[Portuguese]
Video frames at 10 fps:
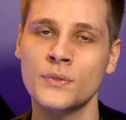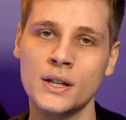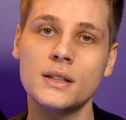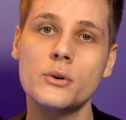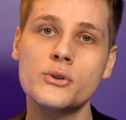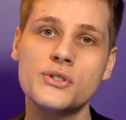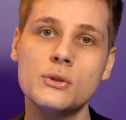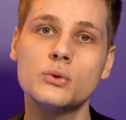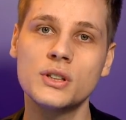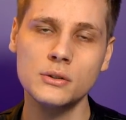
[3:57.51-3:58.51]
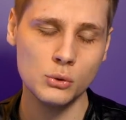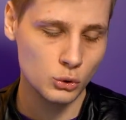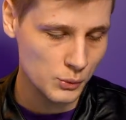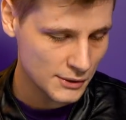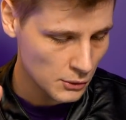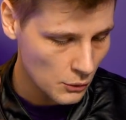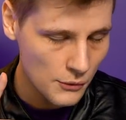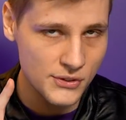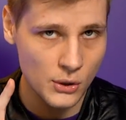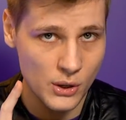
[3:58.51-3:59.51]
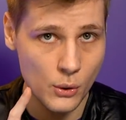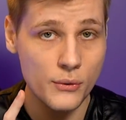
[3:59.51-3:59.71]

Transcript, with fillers: Então, eu sigo tanto o Twitter oficial,